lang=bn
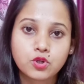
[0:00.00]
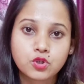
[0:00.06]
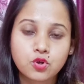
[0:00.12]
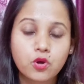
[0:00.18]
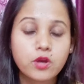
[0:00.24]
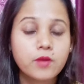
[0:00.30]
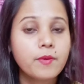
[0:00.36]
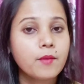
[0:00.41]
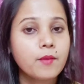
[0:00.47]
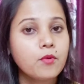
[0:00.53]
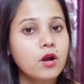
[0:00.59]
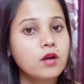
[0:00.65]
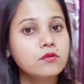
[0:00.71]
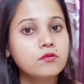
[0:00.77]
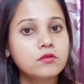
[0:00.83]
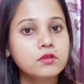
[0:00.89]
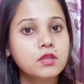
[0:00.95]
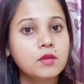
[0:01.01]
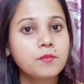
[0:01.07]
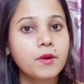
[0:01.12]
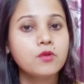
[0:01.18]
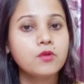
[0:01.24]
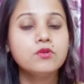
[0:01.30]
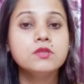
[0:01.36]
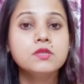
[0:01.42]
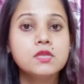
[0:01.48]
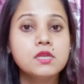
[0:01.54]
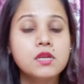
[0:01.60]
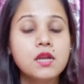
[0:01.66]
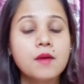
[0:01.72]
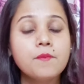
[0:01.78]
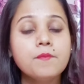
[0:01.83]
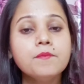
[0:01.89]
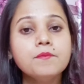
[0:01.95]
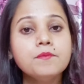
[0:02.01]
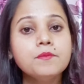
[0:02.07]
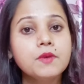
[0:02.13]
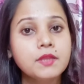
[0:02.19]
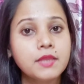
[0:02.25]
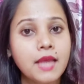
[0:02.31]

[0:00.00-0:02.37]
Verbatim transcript: অবশ্যই ব্যবহার করতে পারো সিরাম